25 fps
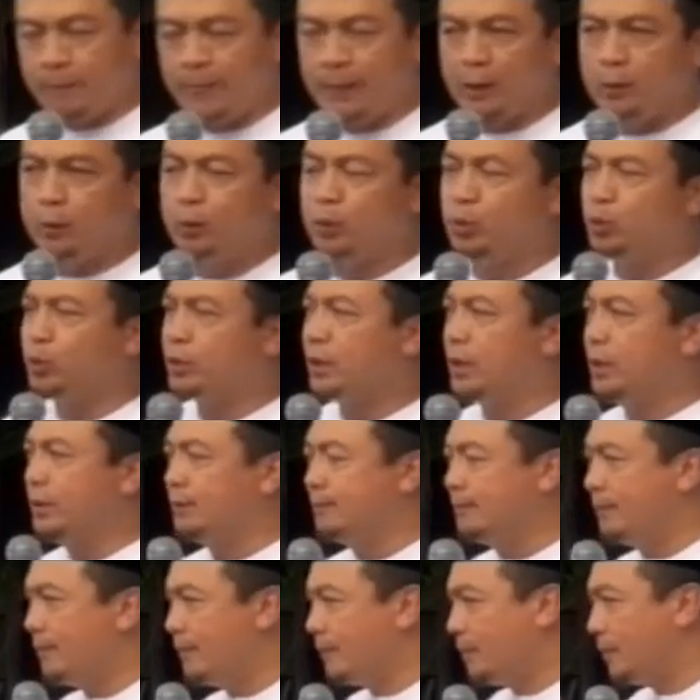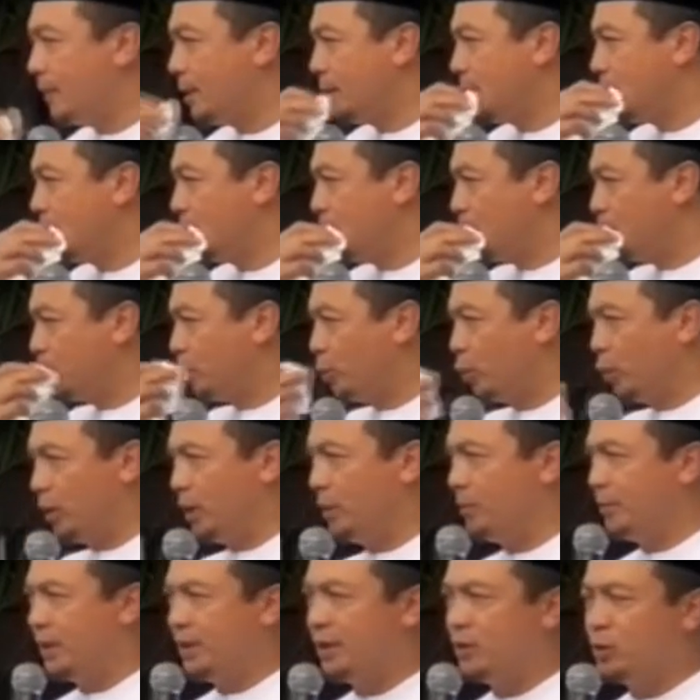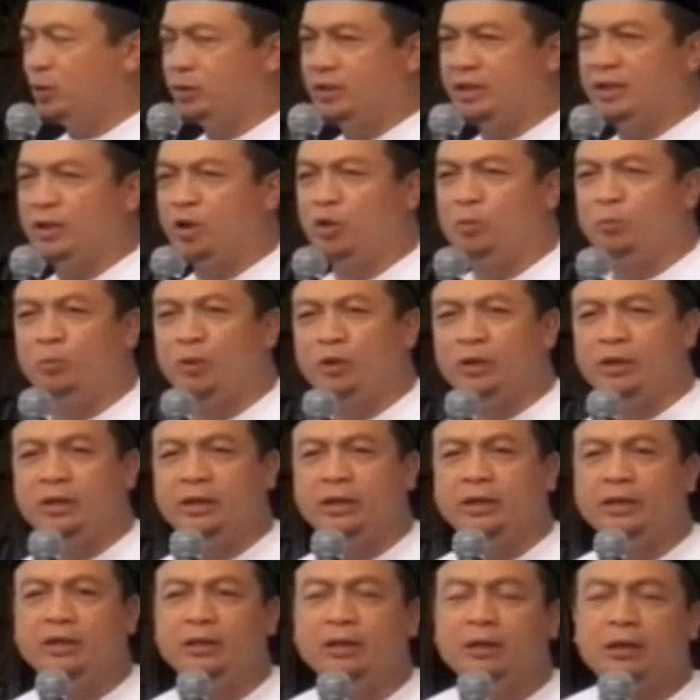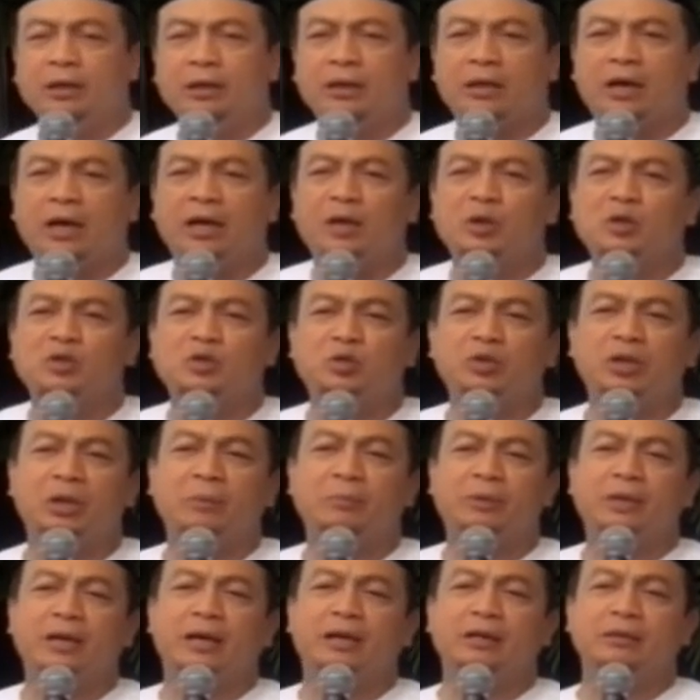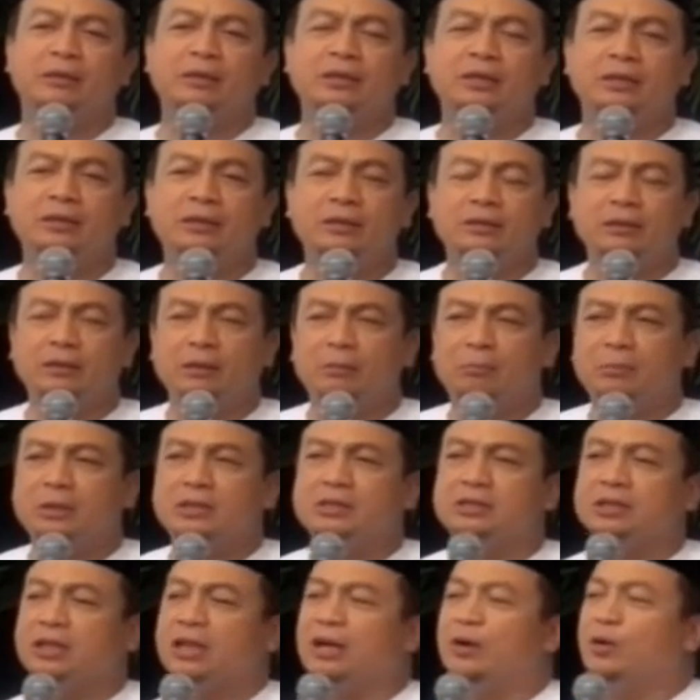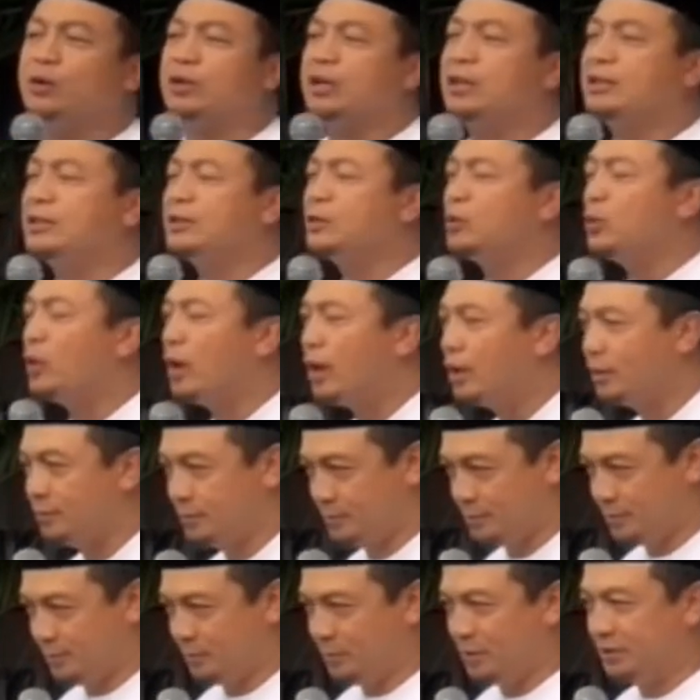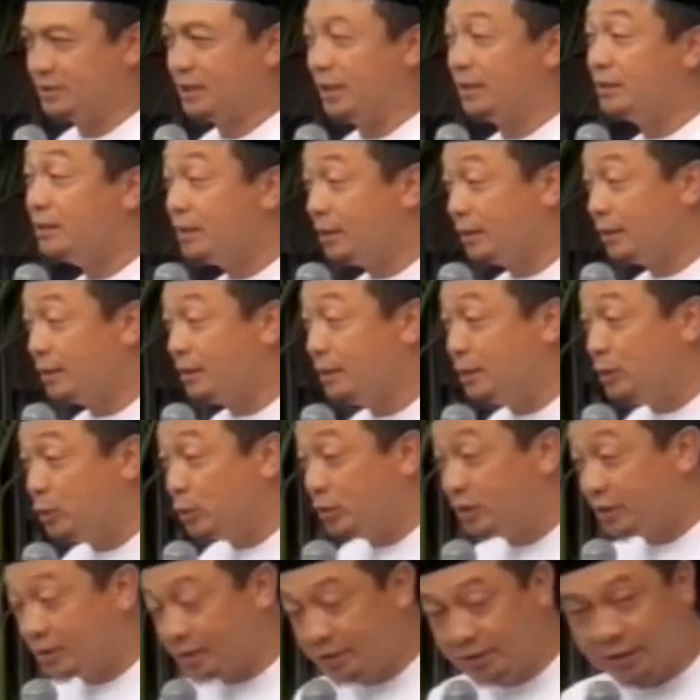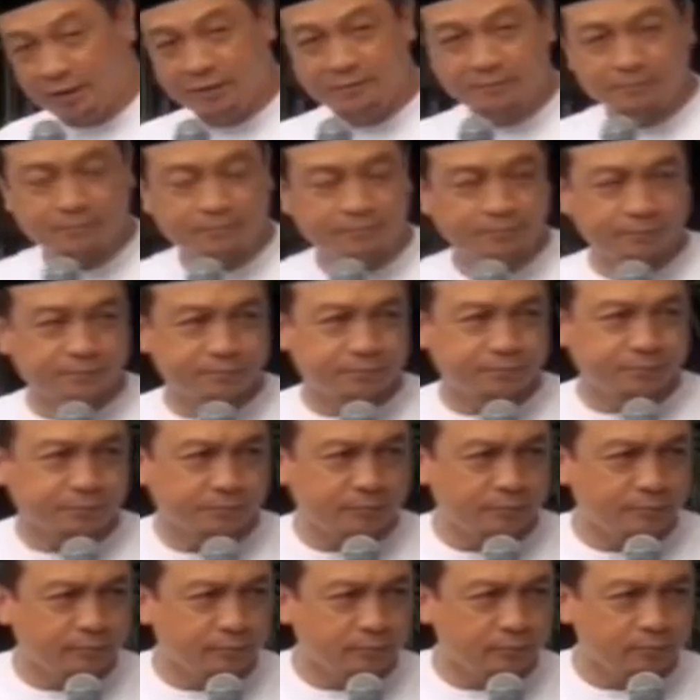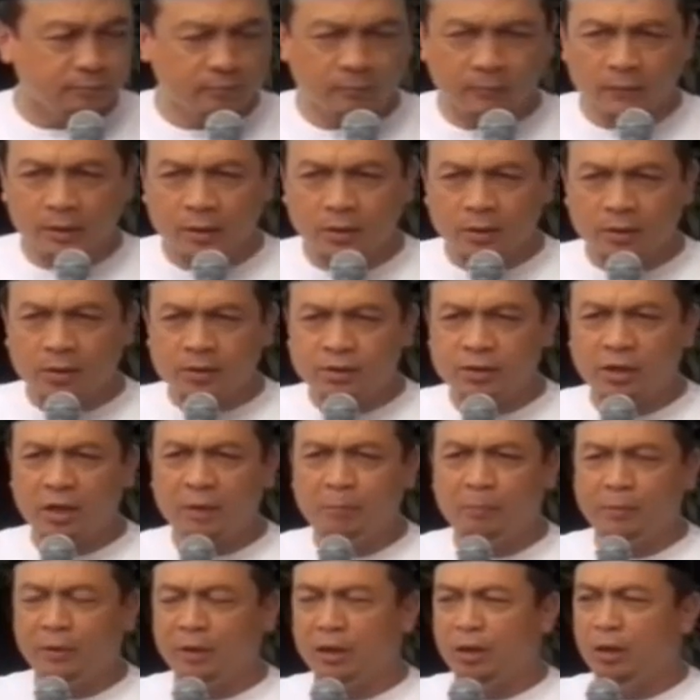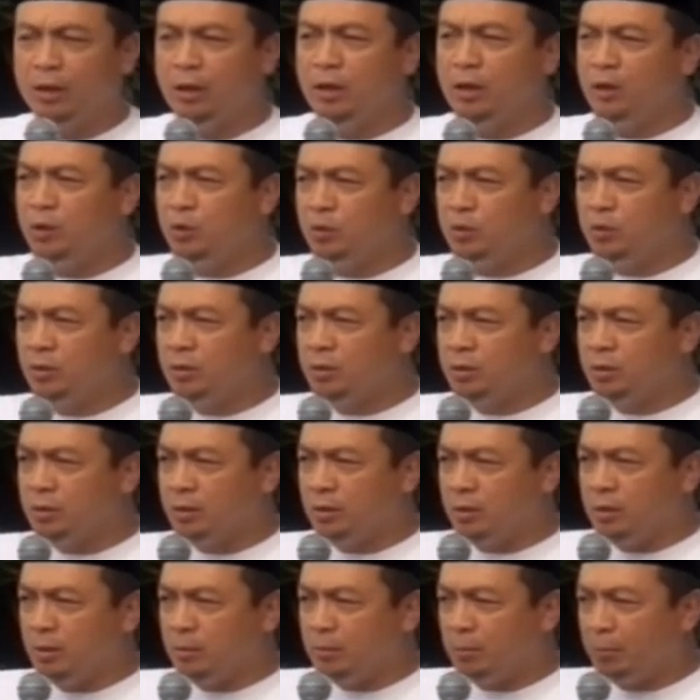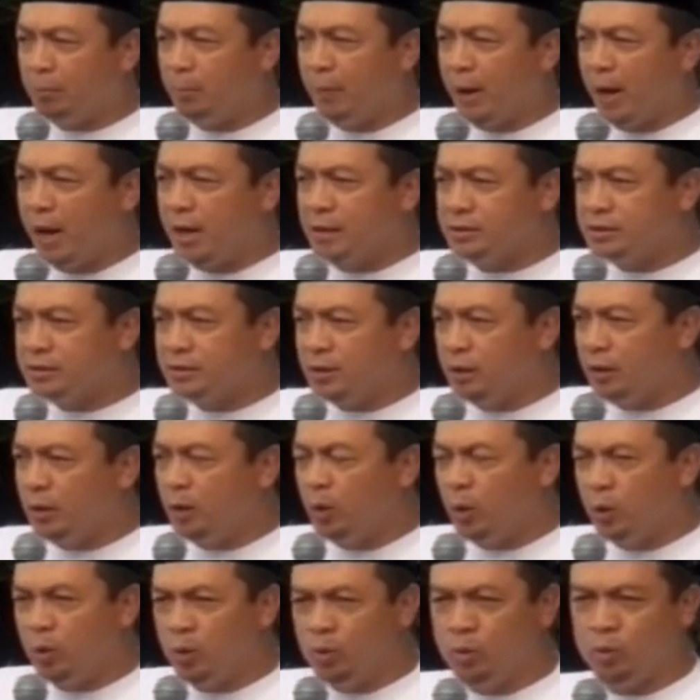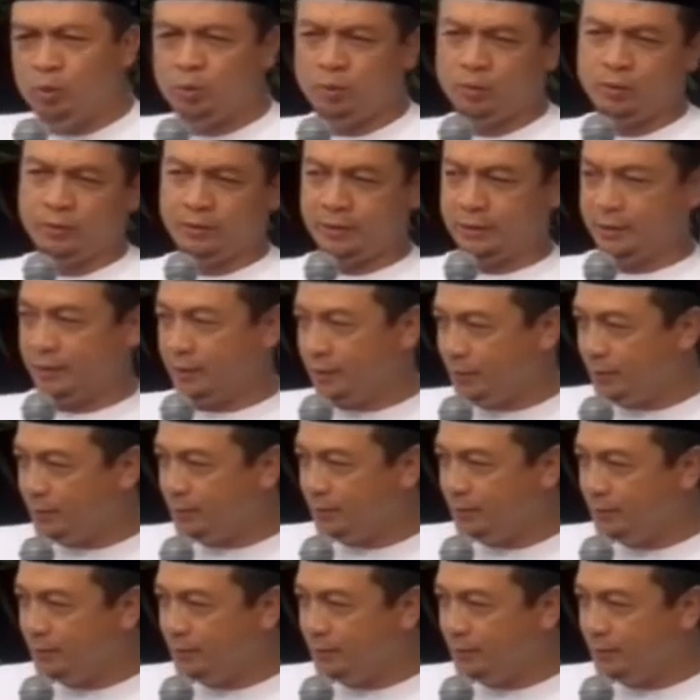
Ukuran boleh mengikuti kelompok ini kalau sudah berani mencela orang tua. Misalnya di Twitternya. Siapa lo? Bangs lo? Gitu.